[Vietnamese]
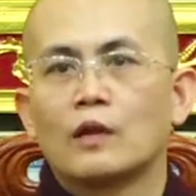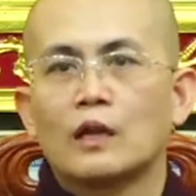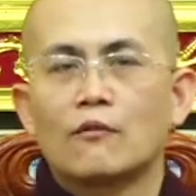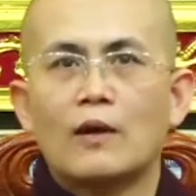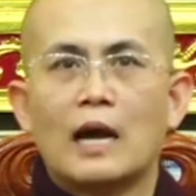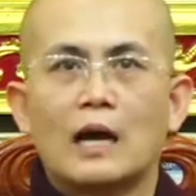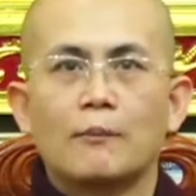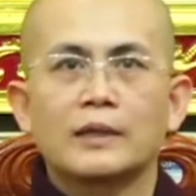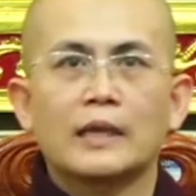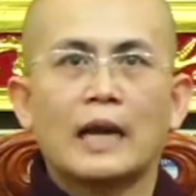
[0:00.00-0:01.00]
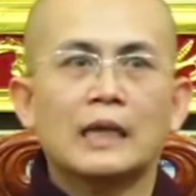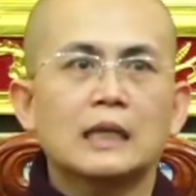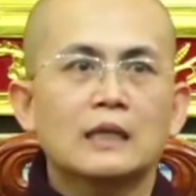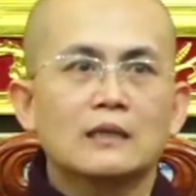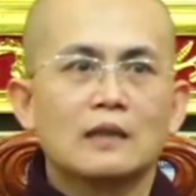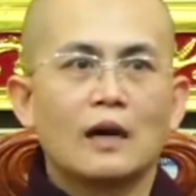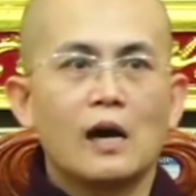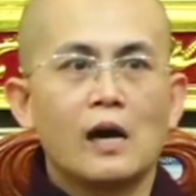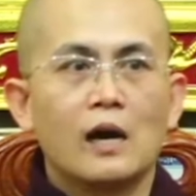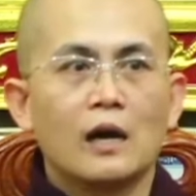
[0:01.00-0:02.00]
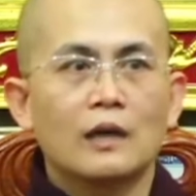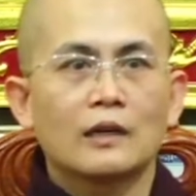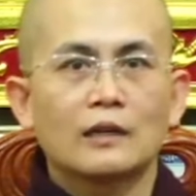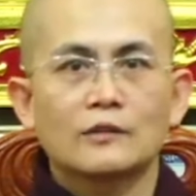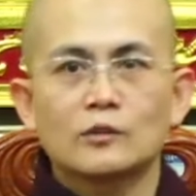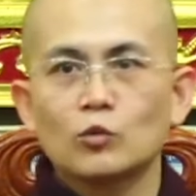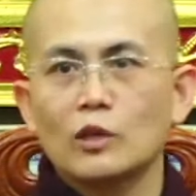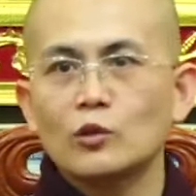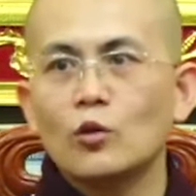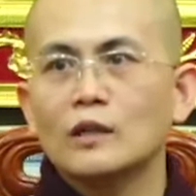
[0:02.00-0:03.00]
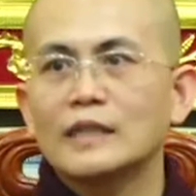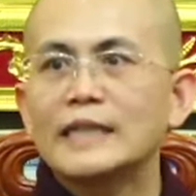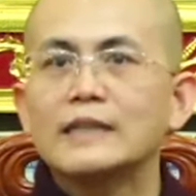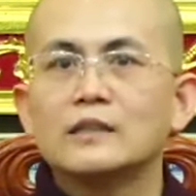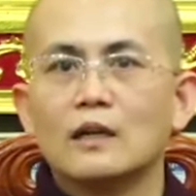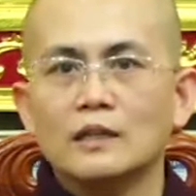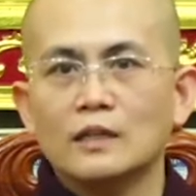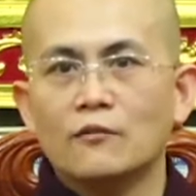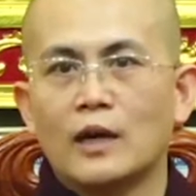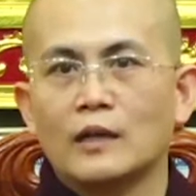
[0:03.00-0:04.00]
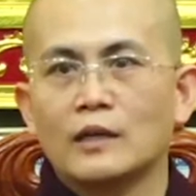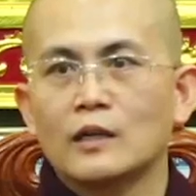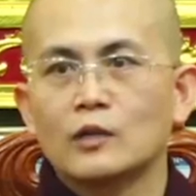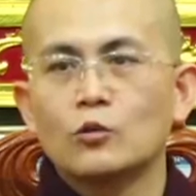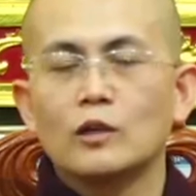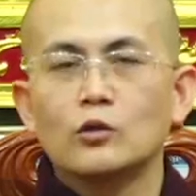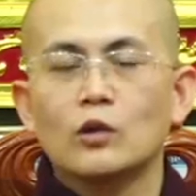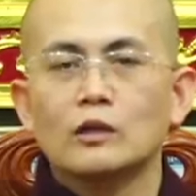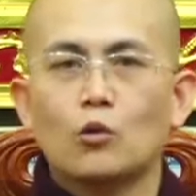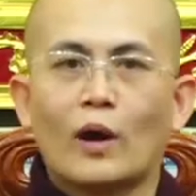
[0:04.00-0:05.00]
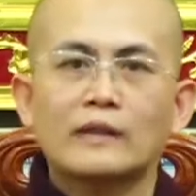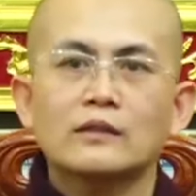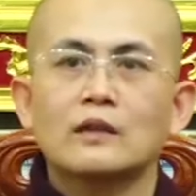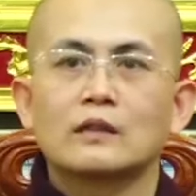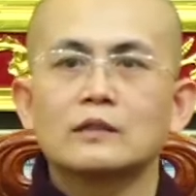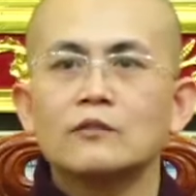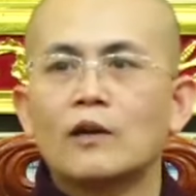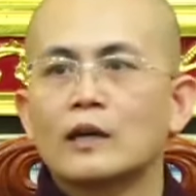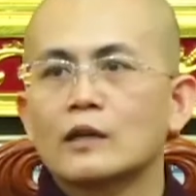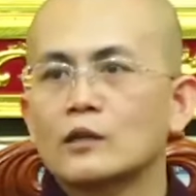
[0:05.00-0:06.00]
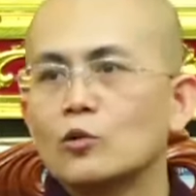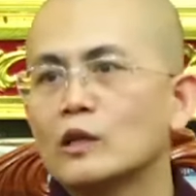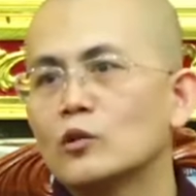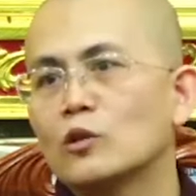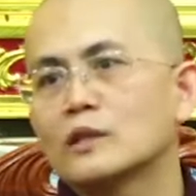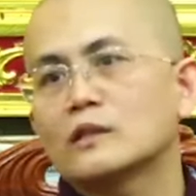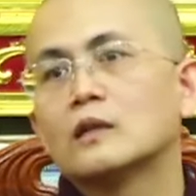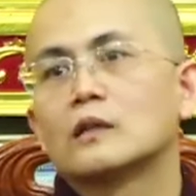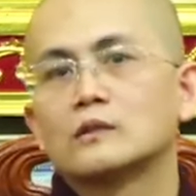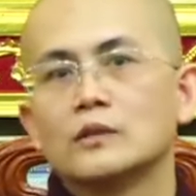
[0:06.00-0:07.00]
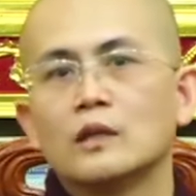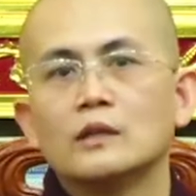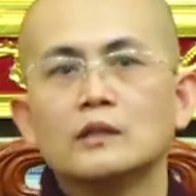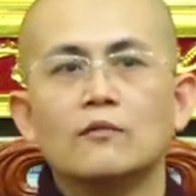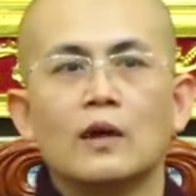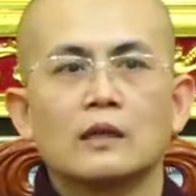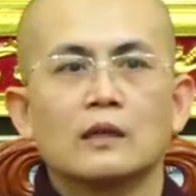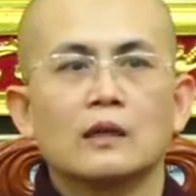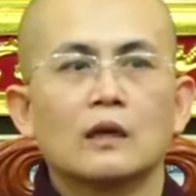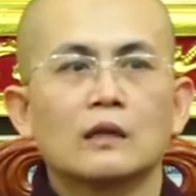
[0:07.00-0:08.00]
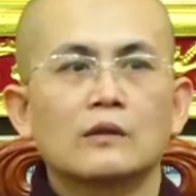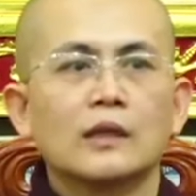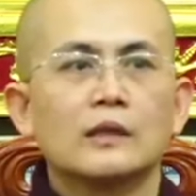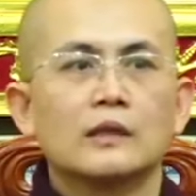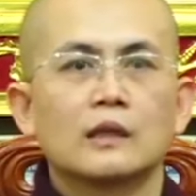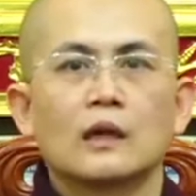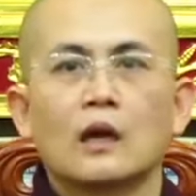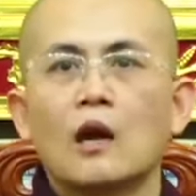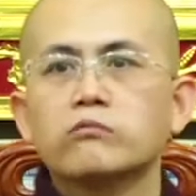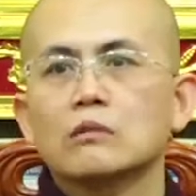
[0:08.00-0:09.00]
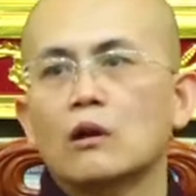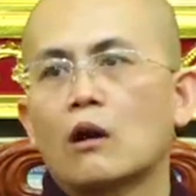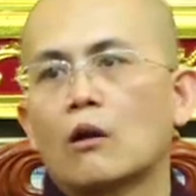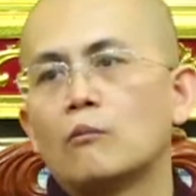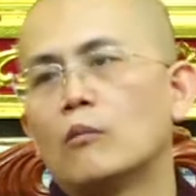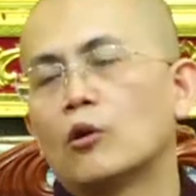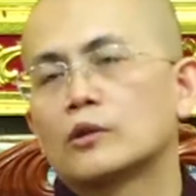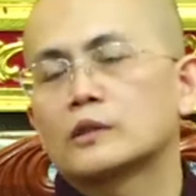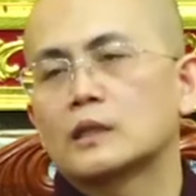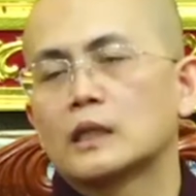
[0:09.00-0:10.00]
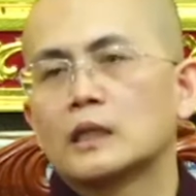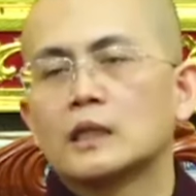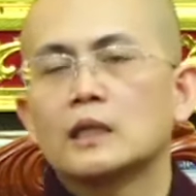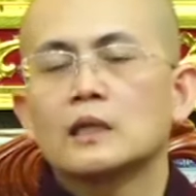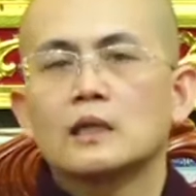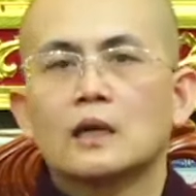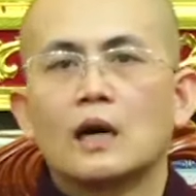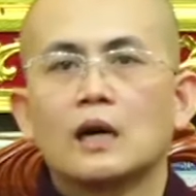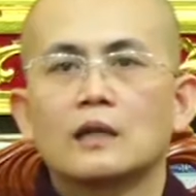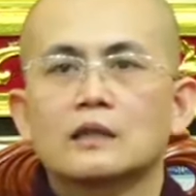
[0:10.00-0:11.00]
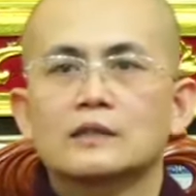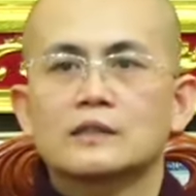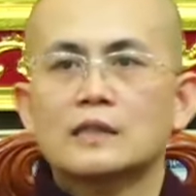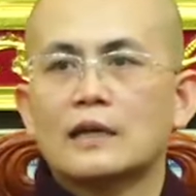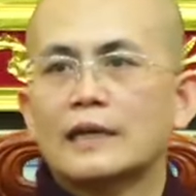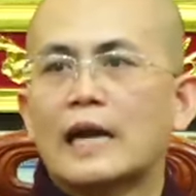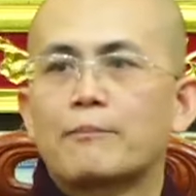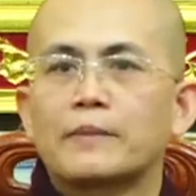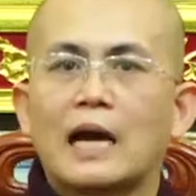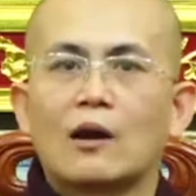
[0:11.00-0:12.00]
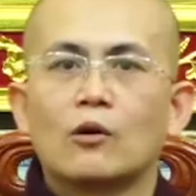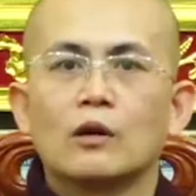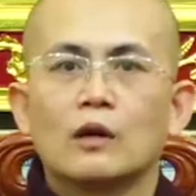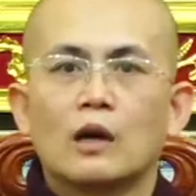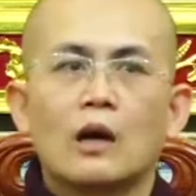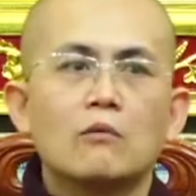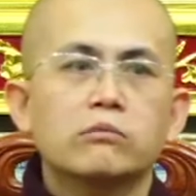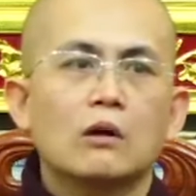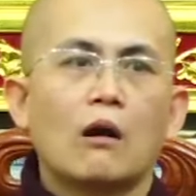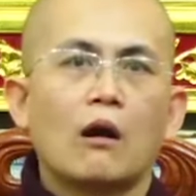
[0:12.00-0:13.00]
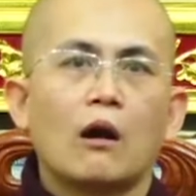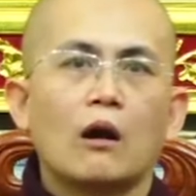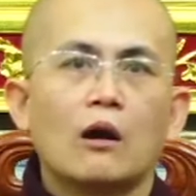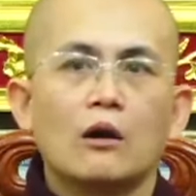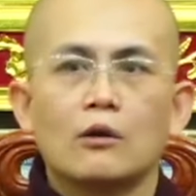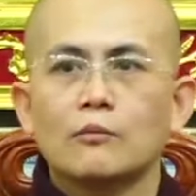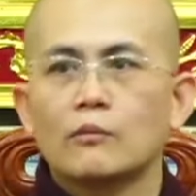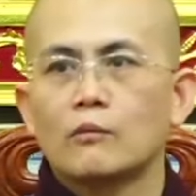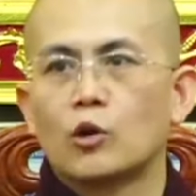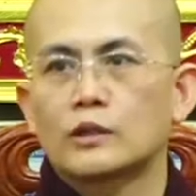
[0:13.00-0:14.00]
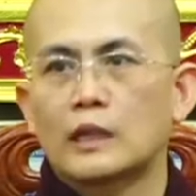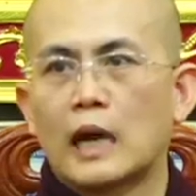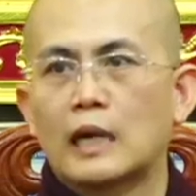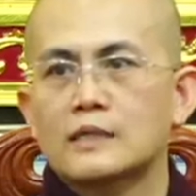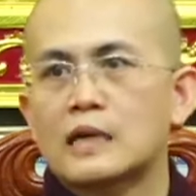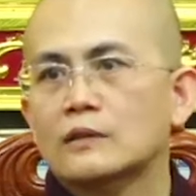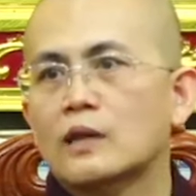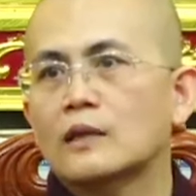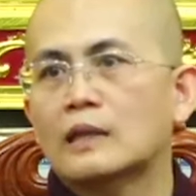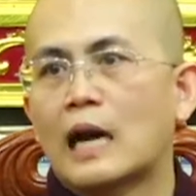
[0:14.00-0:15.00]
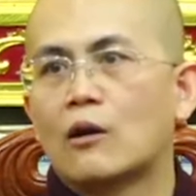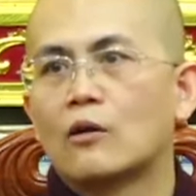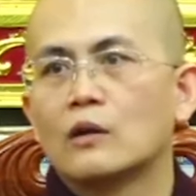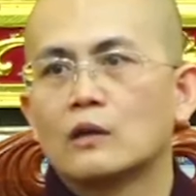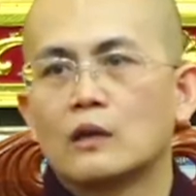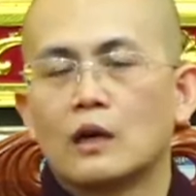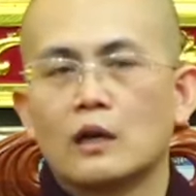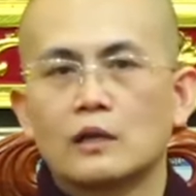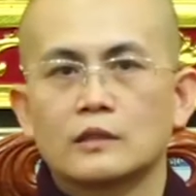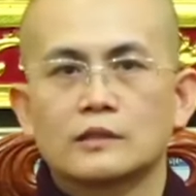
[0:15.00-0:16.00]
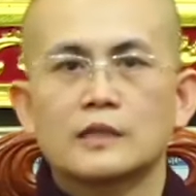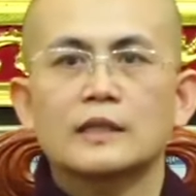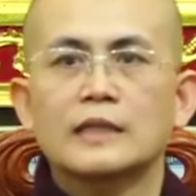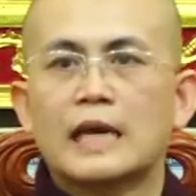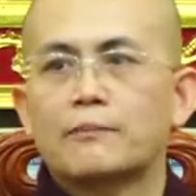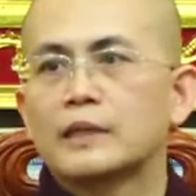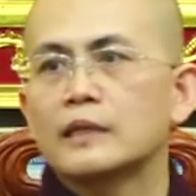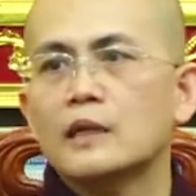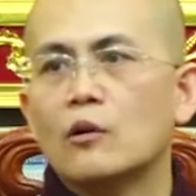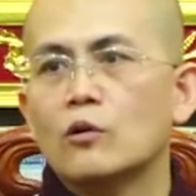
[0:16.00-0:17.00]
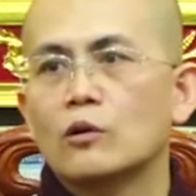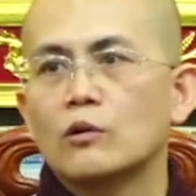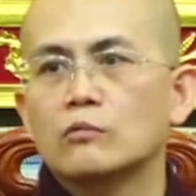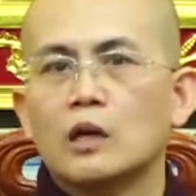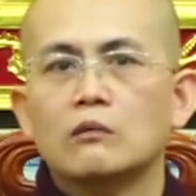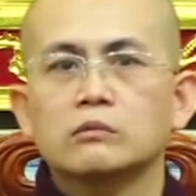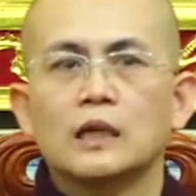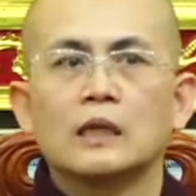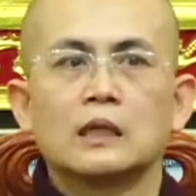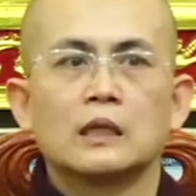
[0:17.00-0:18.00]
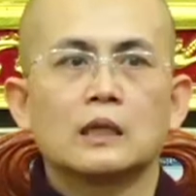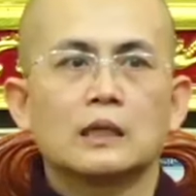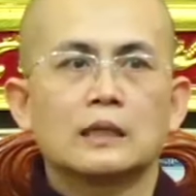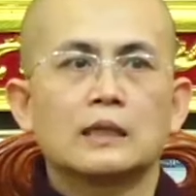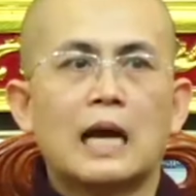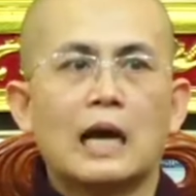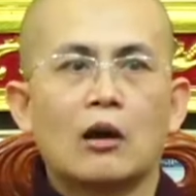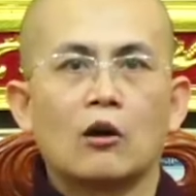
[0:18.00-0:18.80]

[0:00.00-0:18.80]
và mình hãy uh, luôn luôn ghi nhớ như vậy luôn luôn quán tưởng như vậy luôn luôn tưởng nhớ như vậy thì không một cái uh, sắc đẹp nào không có một cái sắc thân nào uh, xinh đẹp đến đâu cũng không thể nào